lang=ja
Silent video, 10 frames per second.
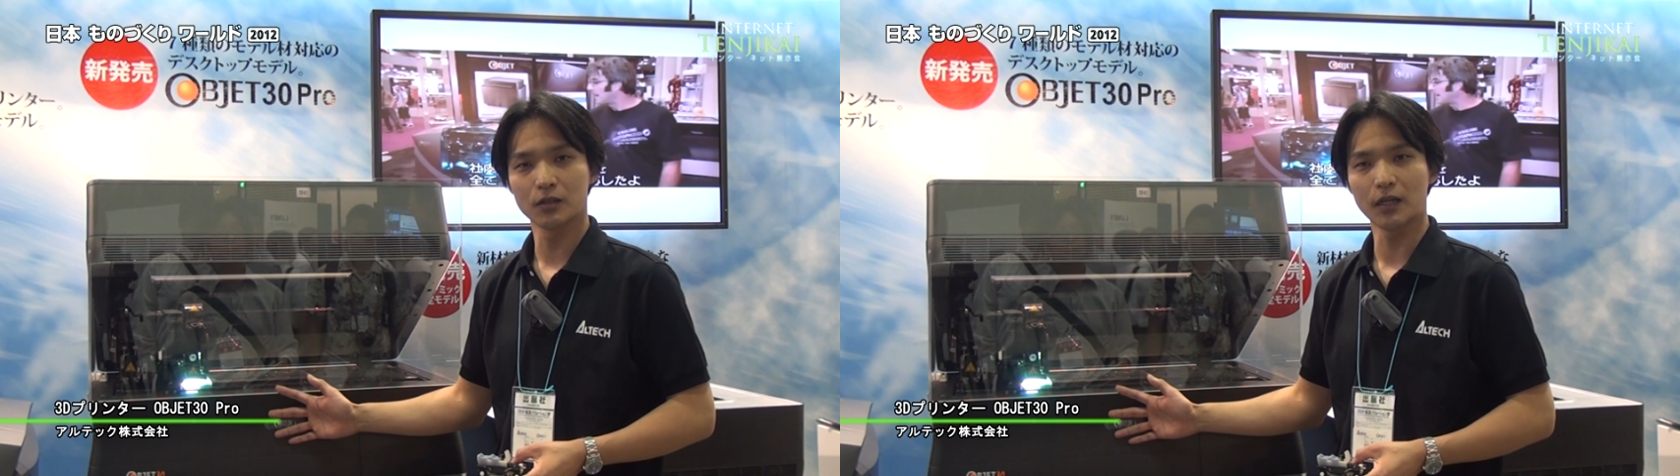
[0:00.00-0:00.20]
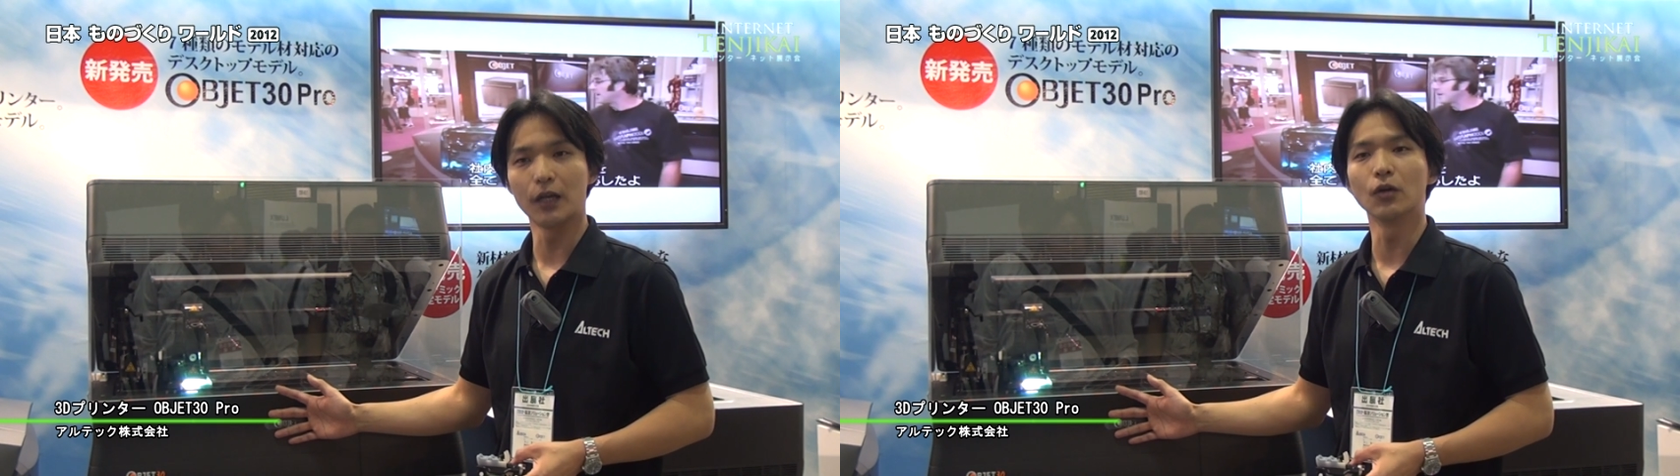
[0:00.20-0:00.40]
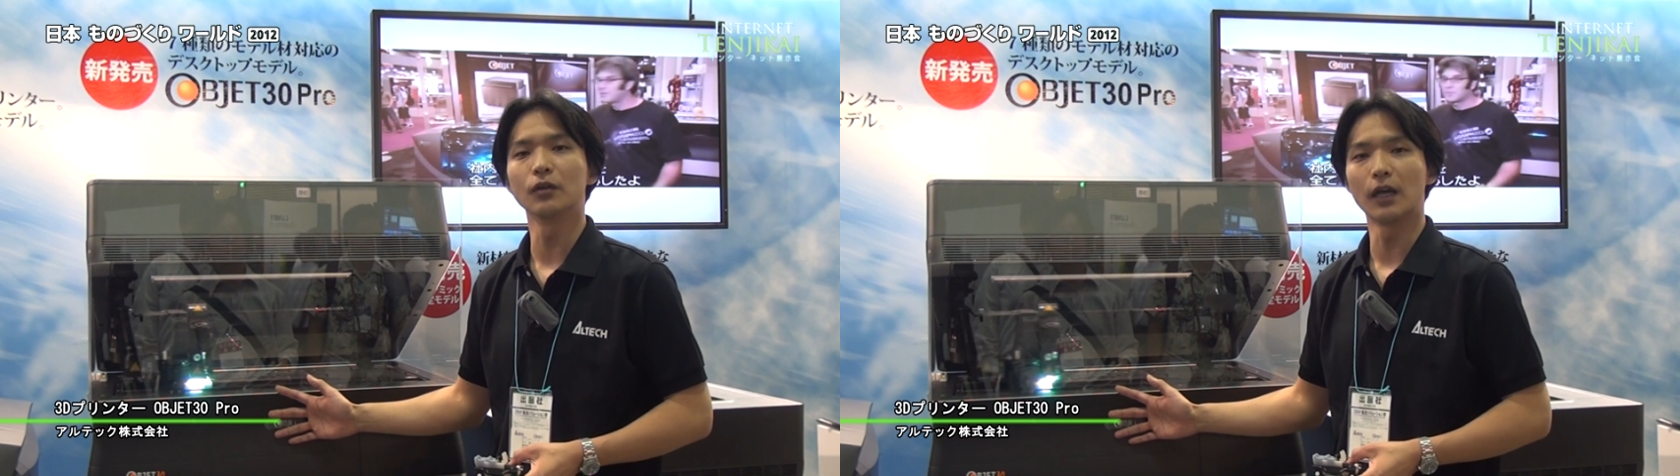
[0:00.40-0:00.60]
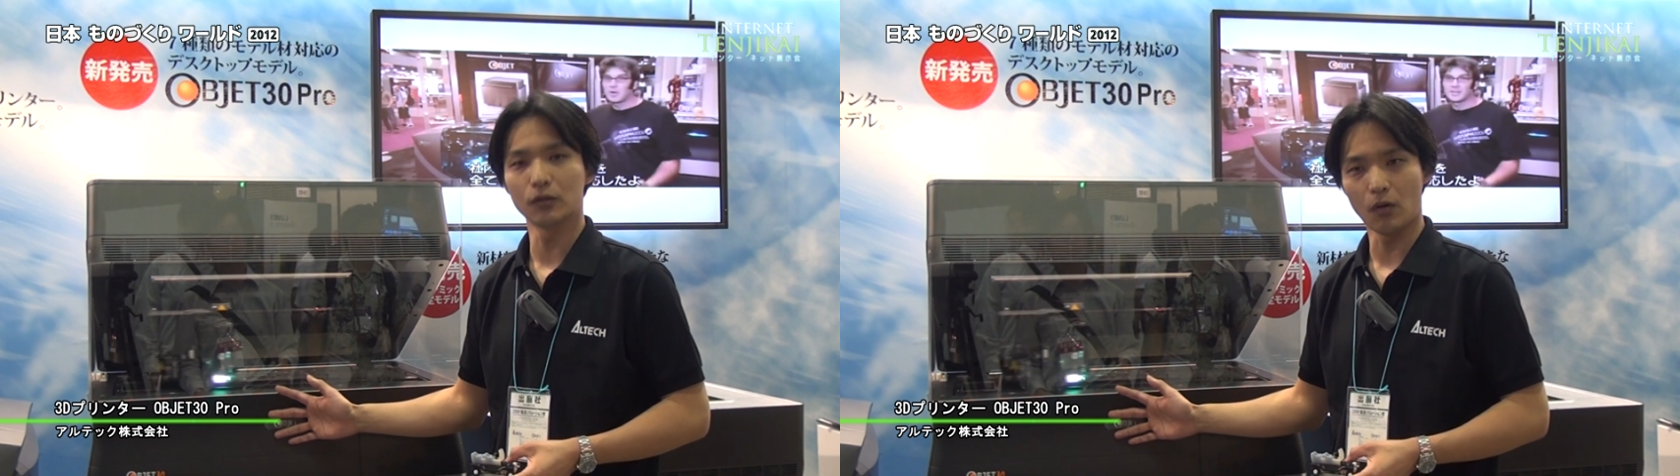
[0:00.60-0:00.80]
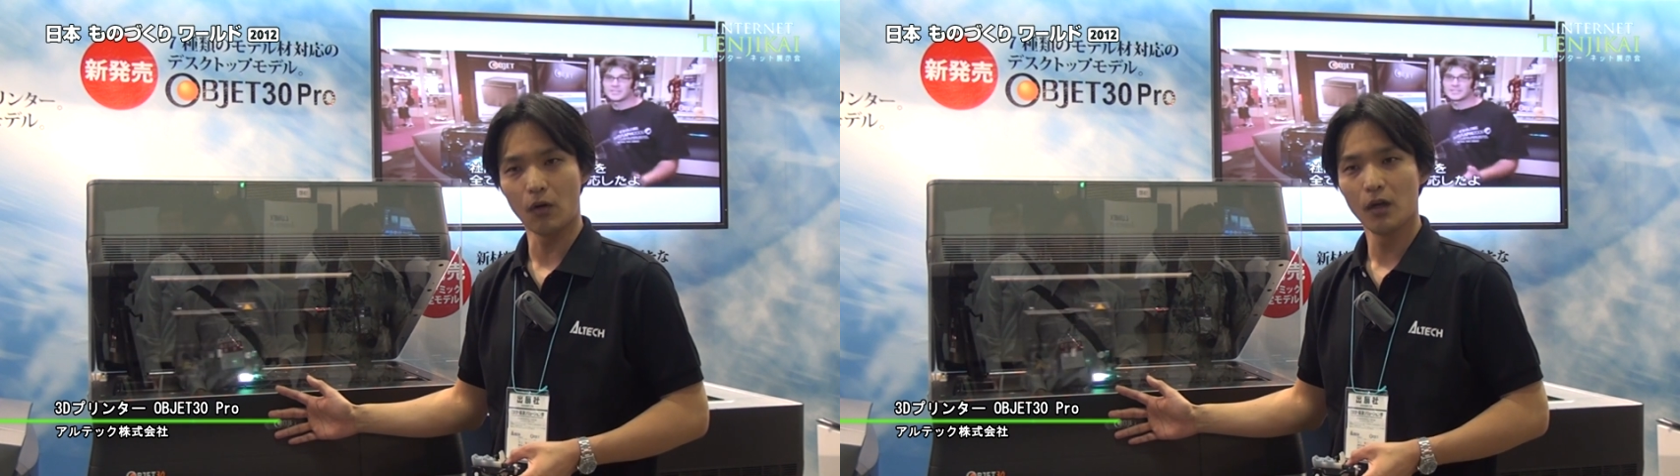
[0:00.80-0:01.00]
使えるようになる
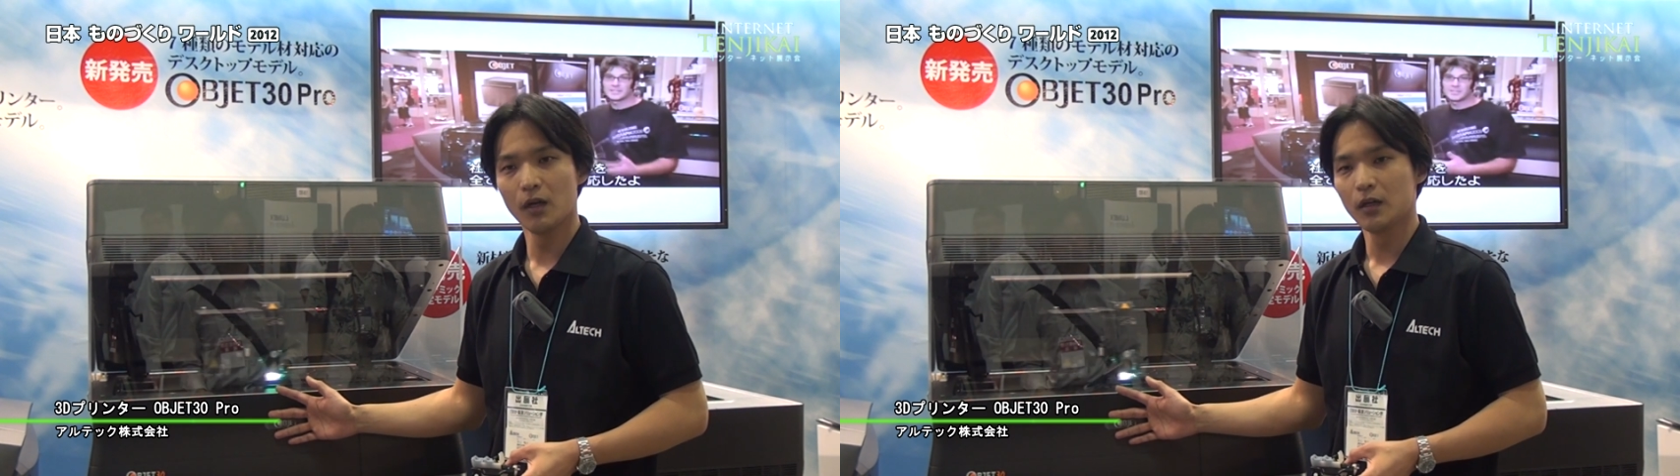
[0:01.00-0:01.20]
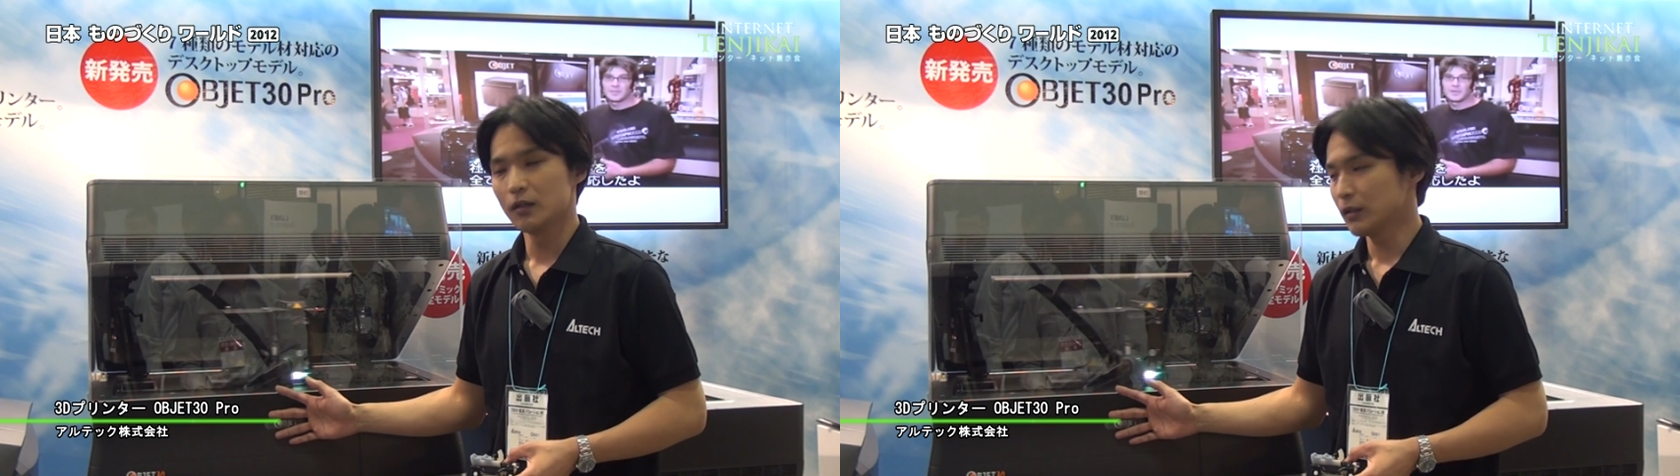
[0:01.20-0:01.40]
と